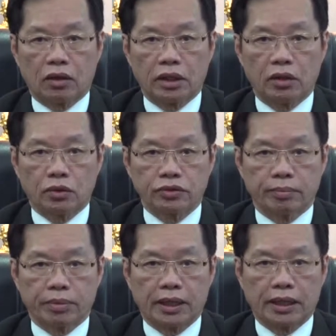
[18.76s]

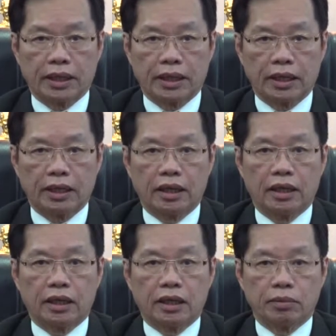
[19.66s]

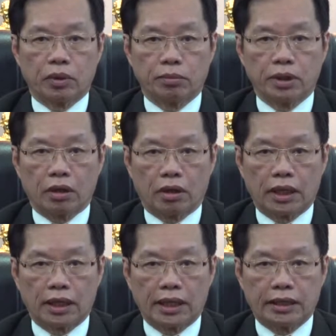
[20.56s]
2565 ผมขอ
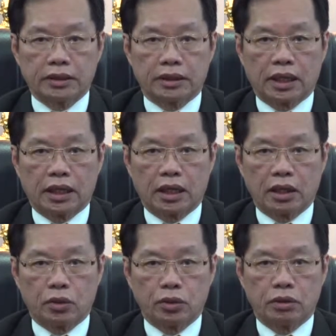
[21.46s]
อาราธนา
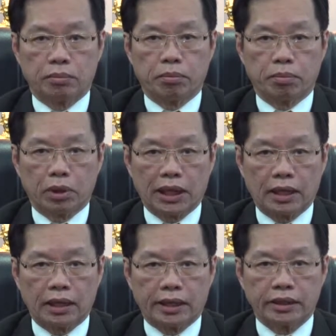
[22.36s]
คุณพระ
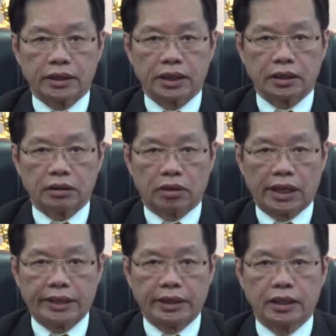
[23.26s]
รัตนตรั
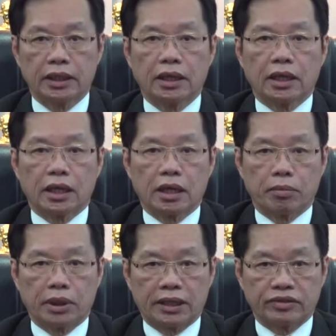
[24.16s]
ย
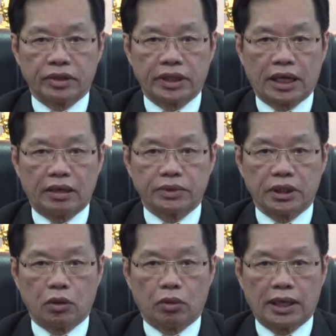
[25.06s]
พระสยามเท
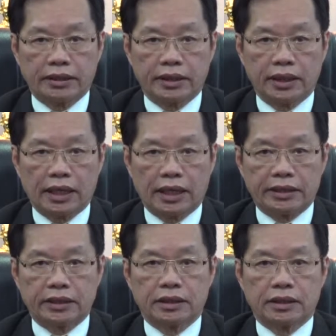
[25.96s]
วาธิราช
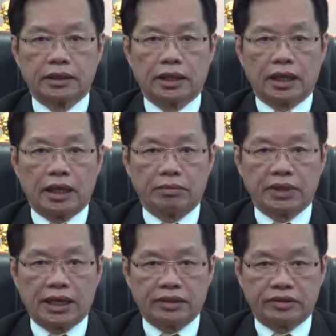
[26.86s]
อำ
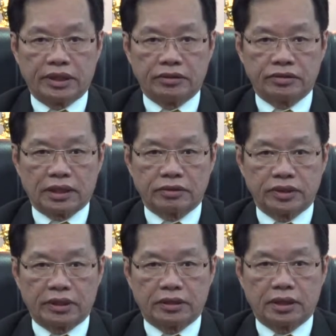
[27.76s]
นาจสิ่งศักดิ์
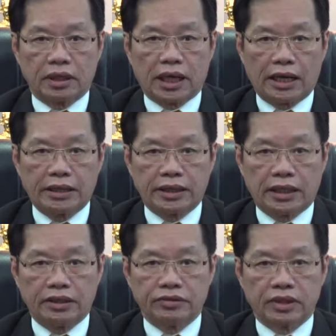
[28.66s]
สิทธิ์ทั้งหลายใน
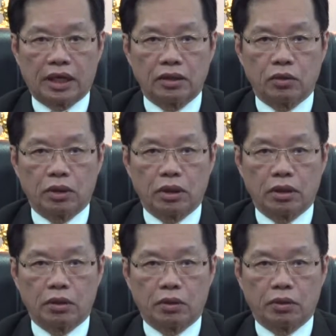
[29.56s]
สากล
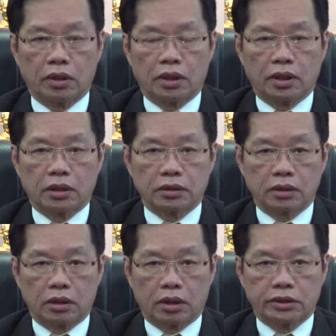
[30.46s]
โลก ต
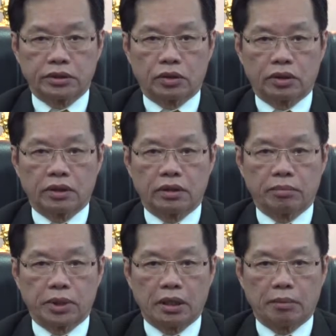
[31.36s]
ลอดจน
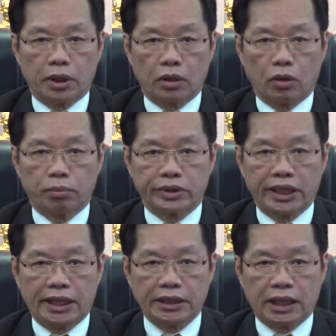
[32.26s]
พระบรมเด
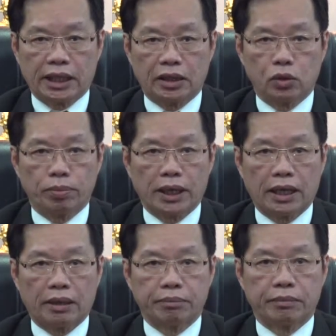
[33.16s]
ชานุภาพ